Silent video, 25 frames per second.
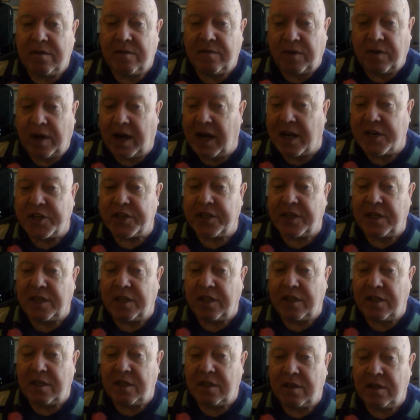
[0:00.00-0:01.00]

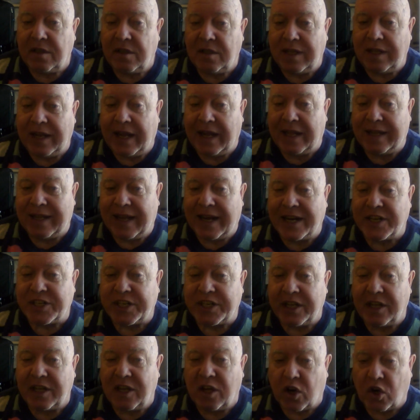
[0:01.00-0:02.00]
важный для
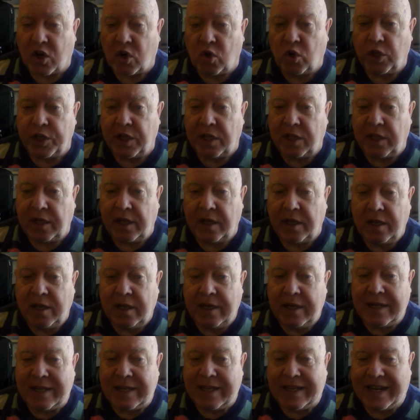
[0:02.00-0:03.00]
нашей Родины –
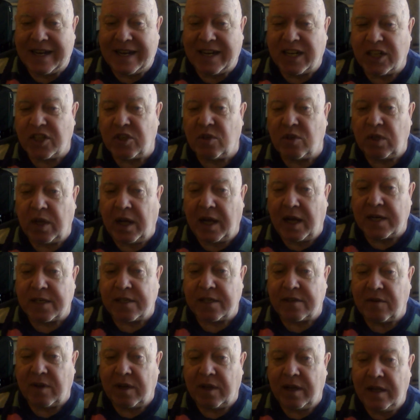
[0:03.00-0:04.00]
для
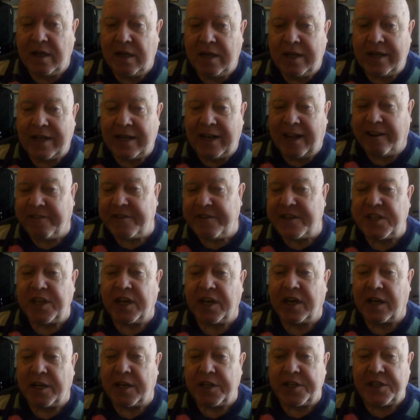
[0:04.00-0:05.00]
государства, для
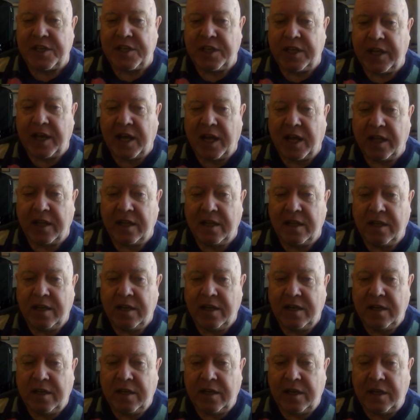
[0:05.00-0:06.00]
всех россиян
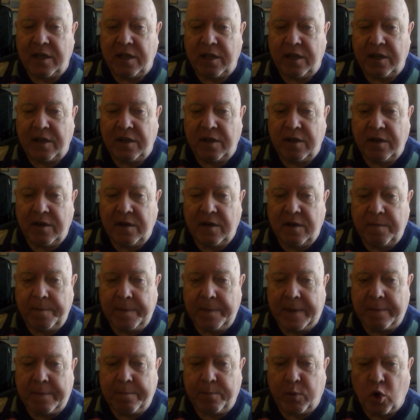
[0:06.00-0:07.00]
и,
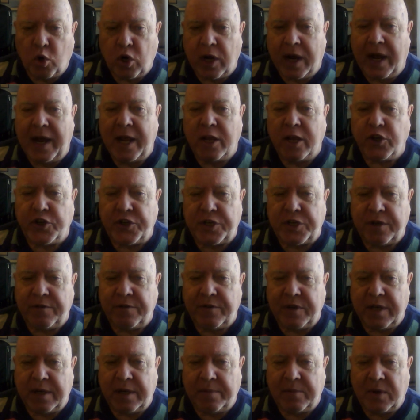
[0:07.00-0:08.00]
пугающе,
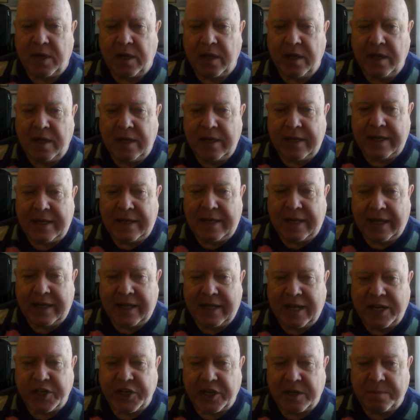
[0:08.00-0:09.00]
видимо, для
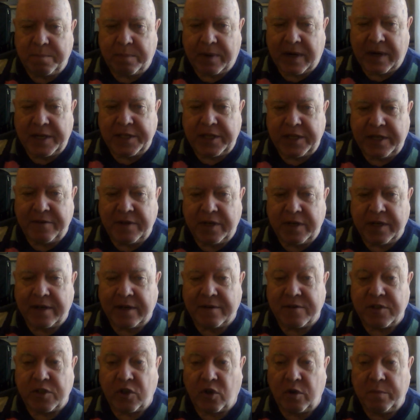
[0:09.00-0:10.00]
наших
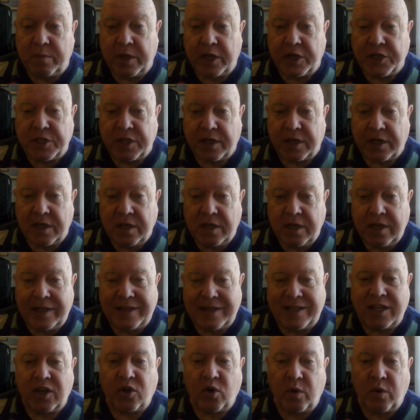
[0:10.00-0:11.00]
противников зарубежных,
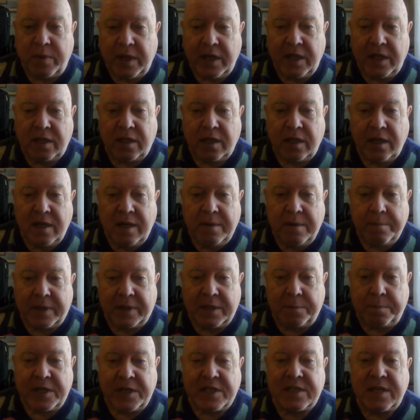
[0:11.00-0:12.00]
документ
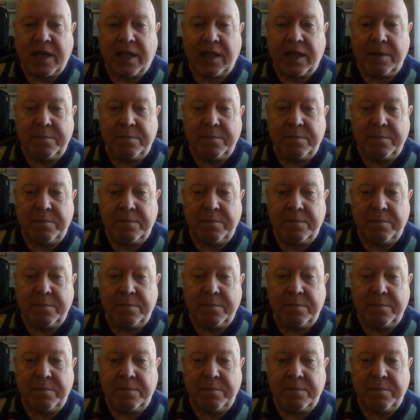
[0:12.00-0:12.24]
подписал